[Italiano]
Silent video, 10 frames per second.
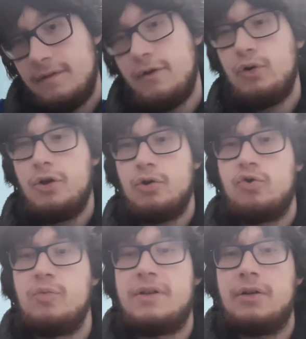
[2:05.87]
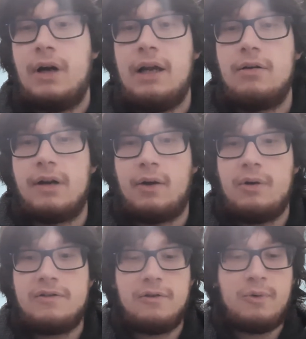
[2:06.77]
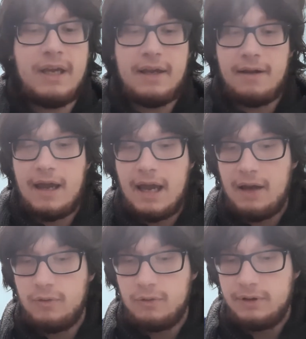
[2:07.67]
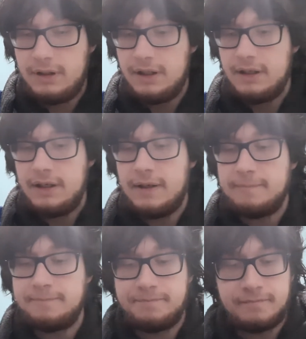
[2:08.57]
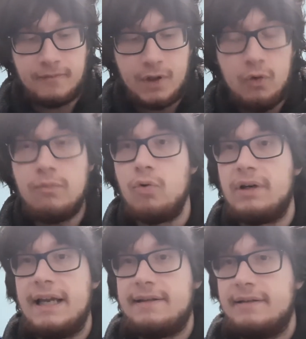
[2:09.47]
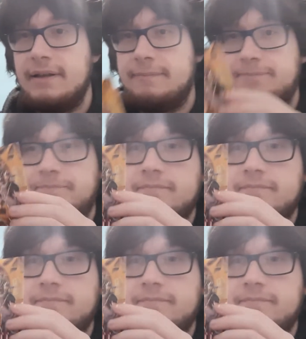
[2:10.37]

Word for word: Ve lo dico subito. Allora, questo qui è un, um, un booklet